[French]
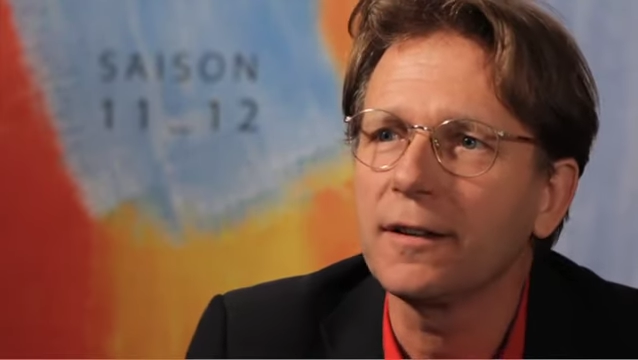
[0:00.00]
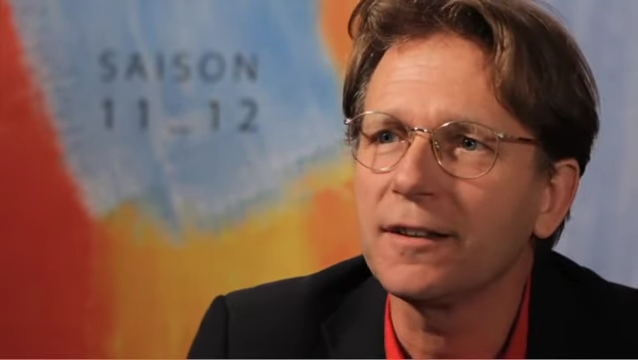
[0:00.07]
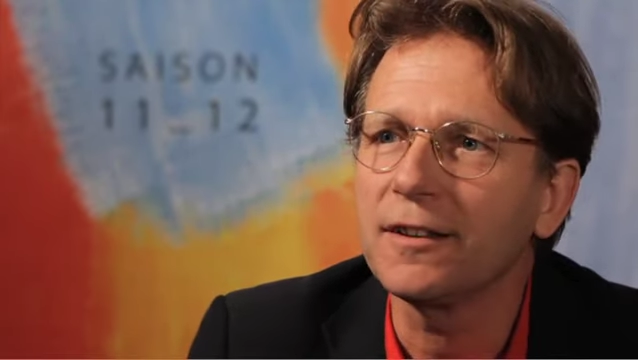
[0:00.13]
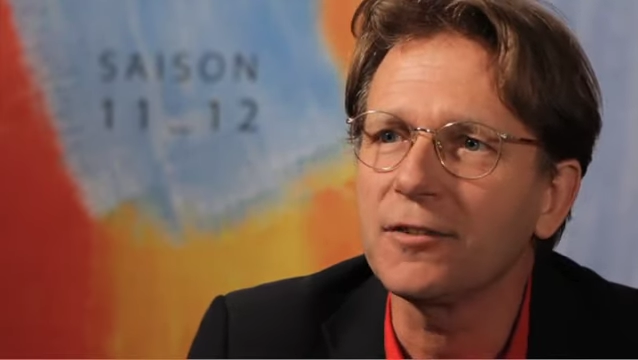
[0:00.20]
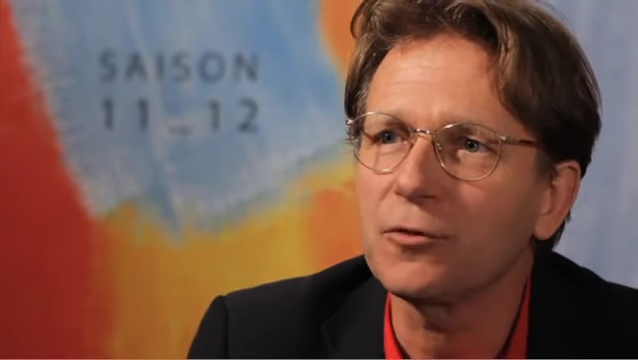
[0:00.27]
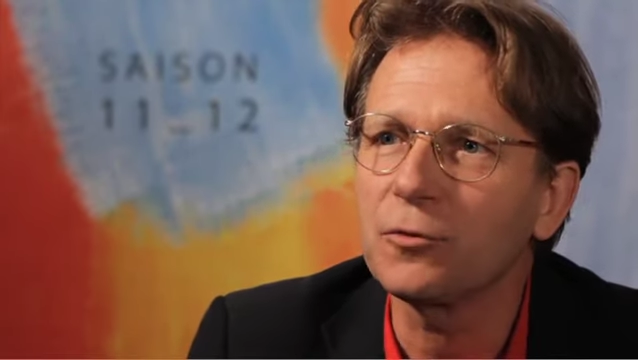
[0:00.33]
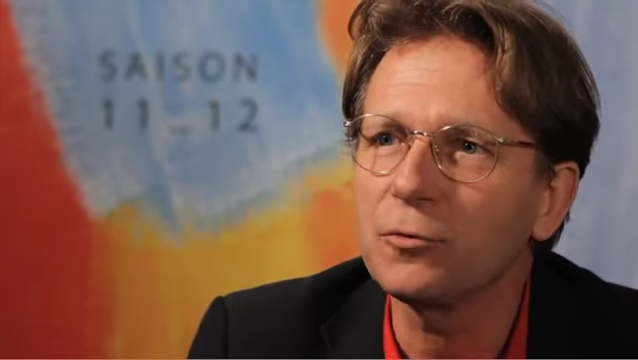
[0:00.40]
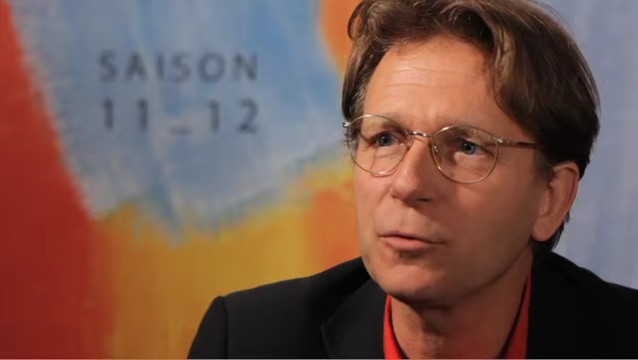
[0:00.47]

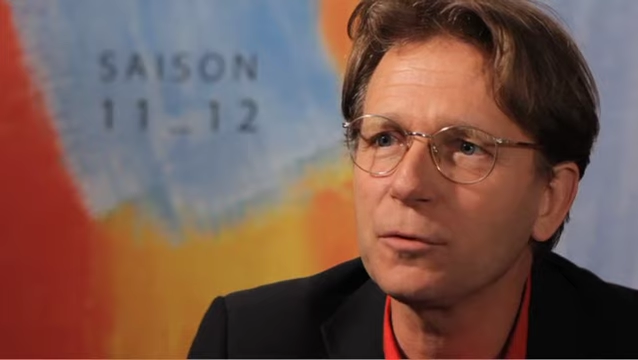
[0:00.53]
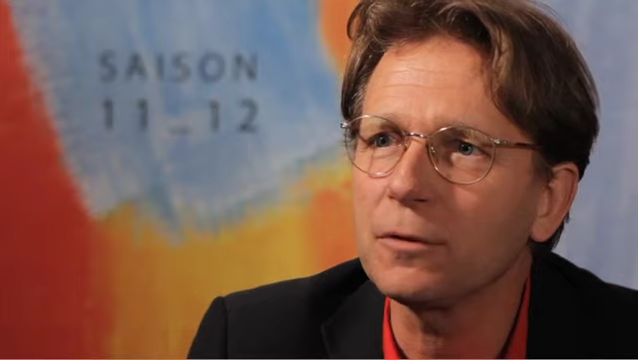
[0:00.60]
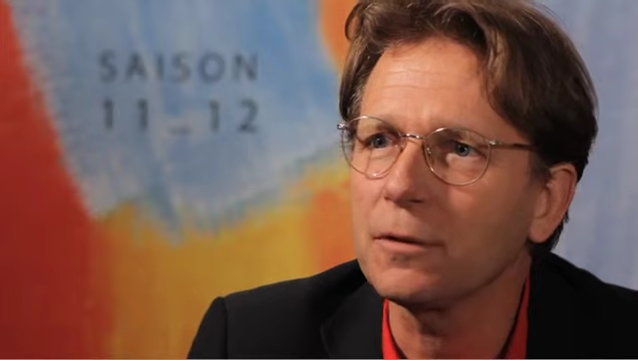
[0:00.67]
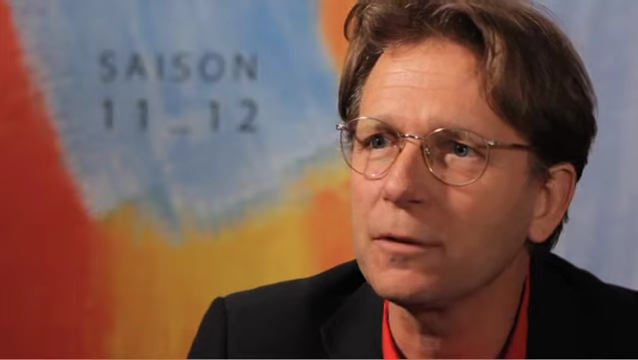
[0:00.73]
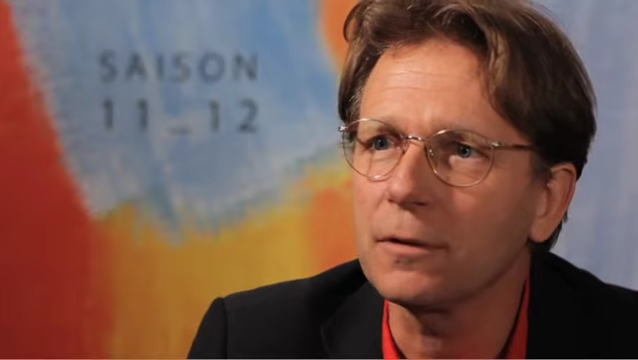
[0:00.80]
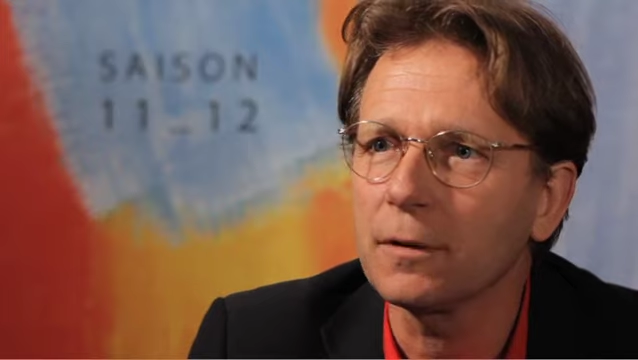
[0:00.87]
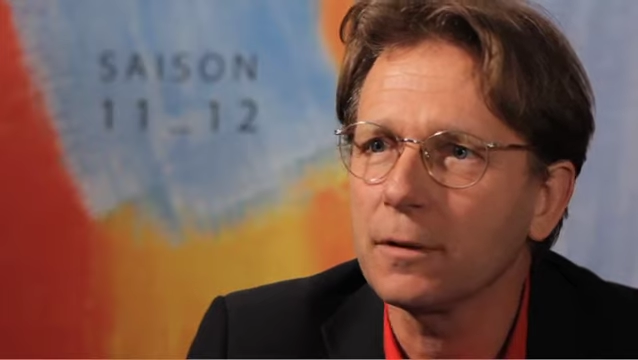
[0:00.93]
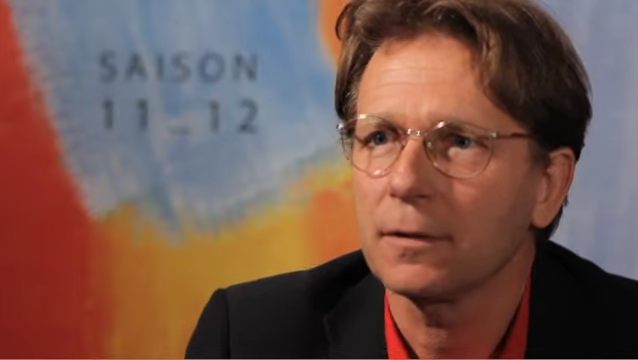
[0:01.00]
Ils sont
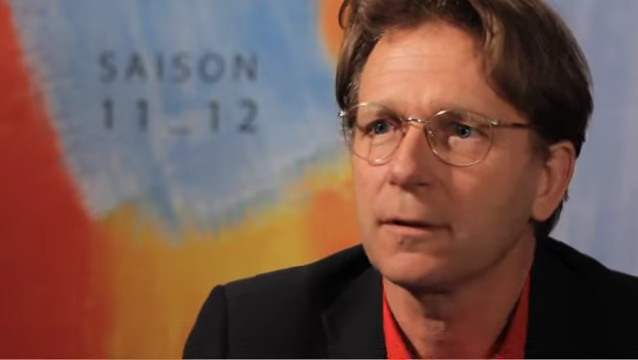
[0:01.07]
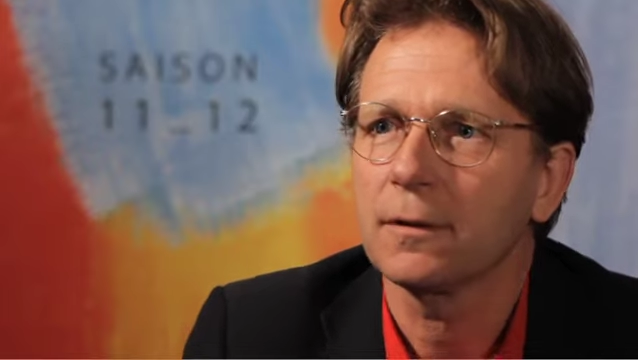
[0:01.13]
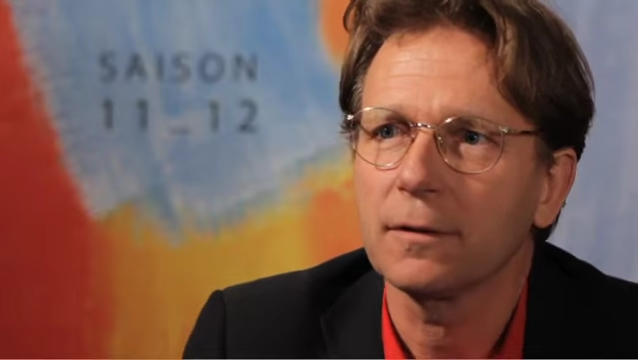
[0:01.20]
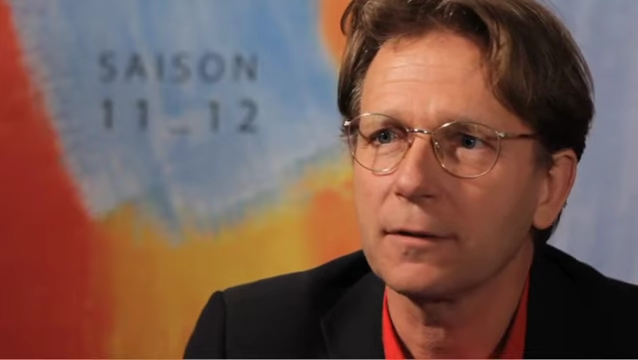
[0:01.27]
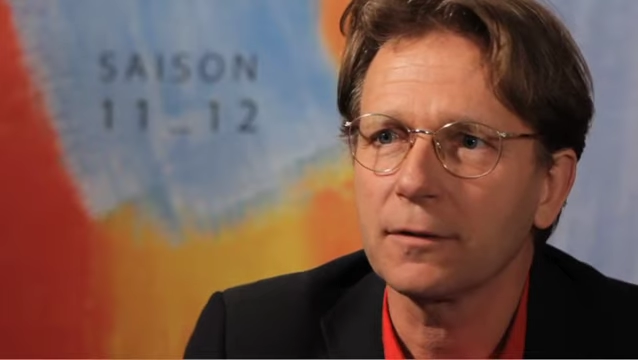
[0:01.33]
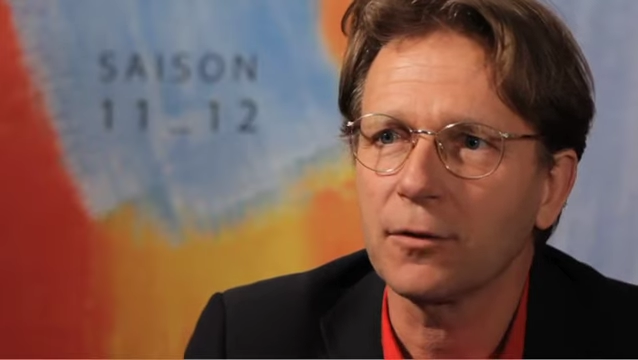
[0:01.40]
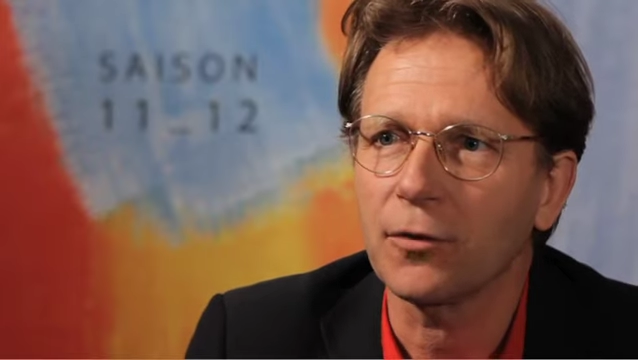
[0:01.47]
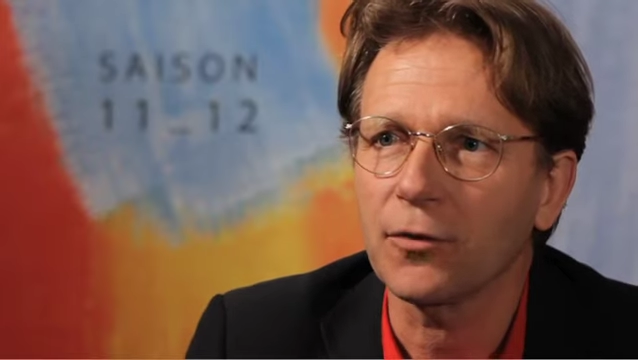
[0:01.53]

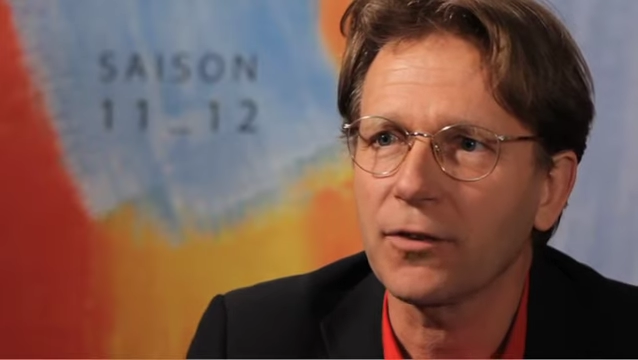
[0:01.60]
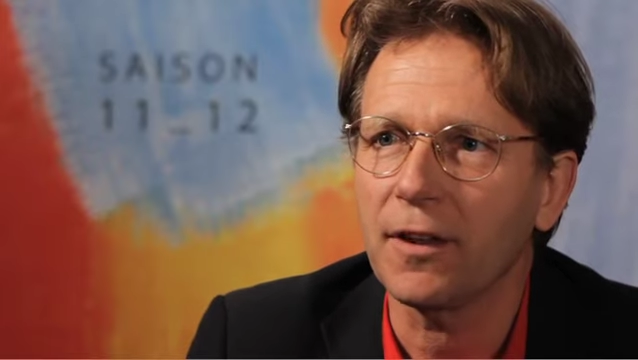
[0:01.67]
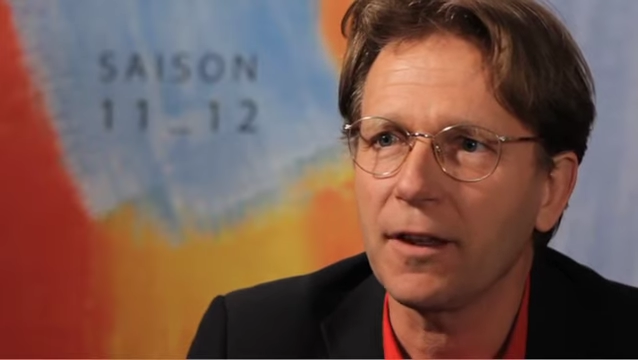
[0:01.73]
dans